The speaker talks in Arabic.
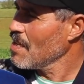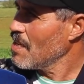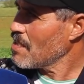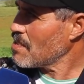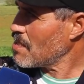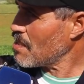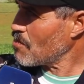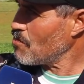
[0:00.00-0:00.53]

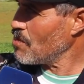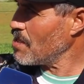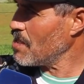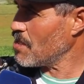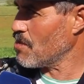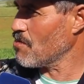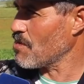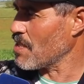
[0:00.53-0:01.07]
حتى قول
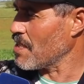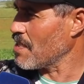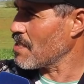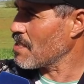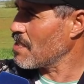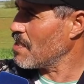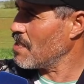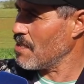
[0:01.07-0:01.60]
لي شنو
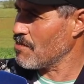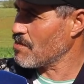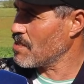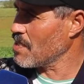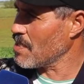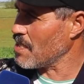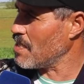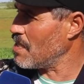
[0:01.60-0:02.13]
كاين قال لي
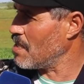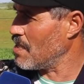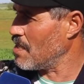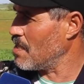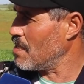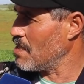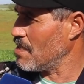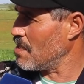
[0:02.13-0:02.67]
ودي
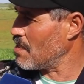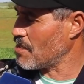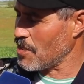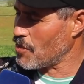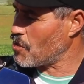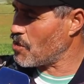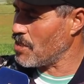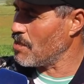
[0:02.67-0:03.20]
راه
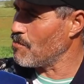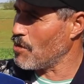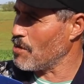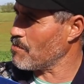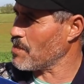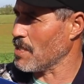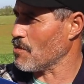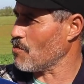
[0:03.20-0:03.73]
تتجي
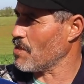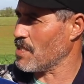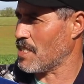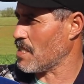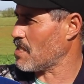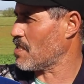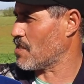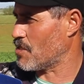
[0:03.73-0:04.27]
المهم ضروري
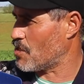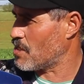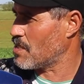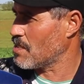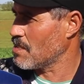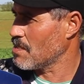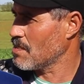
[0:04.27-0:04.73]
انت خصك تجي